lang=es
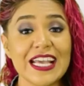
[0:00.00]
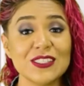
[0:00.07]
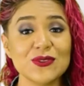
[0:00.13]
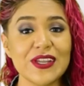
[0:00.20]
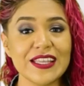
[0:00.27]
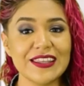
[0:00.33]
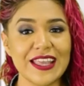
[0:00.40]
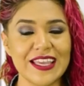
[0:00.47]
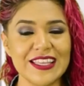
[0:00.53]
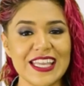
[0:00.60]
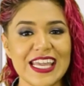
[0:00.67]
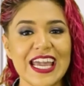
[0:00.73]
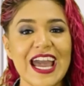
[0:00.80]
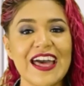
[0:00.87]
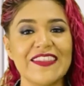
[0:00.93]
Es una
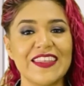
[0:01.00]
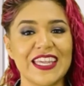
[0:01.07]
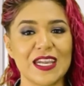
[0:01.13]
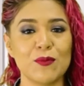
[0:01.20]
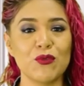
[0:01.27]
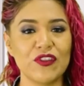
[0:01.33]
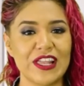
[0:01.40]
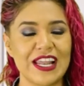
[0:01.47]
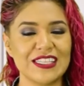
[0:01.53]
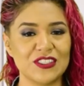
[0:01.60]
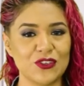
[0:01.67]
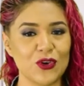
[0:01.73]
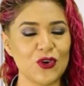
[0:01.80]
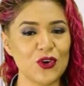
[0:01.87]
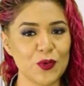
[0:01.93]
técnica de
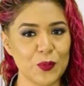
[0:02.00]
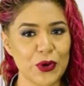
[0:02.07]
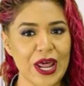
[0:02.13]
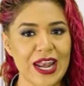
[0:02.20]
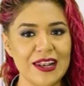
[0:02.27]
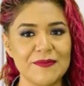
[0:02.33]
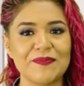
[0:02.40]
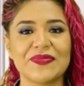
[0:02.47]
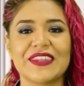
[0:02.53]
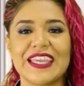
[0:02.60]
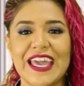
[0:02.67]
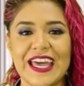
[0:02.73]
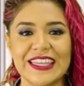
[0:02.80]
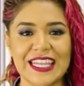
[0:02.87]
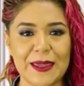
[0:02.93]
remodelación corporal
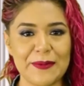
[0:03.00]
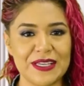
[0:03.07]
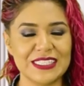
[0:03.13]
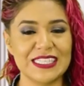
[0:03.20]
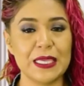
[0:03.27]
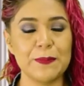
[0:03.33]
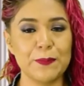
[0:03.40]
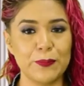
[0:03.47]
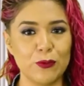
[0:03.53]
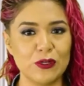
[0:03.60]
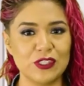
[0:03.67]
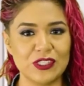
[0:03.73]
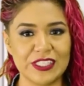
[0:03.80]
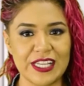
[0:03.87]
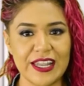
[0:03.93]
que a través de
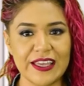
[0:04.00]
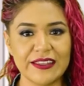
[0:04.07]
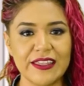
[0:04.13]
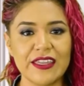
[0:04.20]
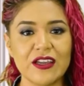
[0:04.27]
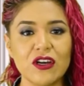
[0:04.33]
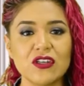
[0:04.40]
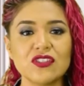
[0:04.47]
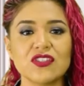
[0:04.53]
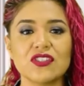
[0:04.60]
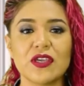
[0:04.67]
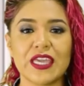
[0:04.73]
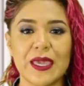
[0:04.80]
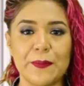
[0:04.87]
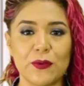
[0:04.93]
impulsos
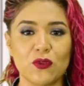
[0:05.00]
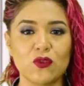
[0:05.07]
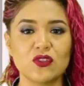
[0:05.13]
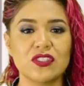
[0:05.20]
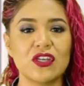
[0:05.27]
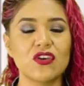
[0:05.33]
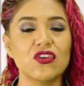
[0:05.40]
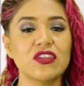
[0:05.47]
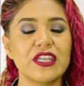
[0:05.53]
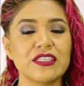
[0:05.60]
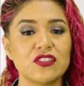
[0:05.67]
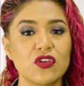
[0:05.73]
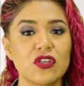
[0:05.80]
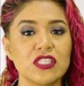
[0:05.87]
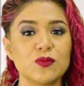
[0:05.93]
eléctricos que producen
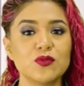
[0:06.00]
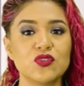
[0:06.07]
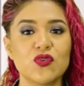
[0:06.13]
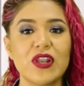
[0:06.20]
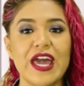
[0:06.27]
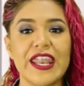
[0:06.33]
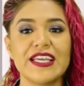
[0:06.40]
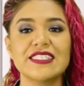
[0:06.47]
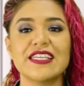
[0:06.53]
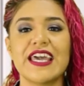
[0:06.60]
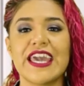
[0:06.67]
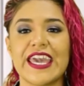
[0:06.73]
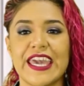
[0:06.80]
contracciones musculares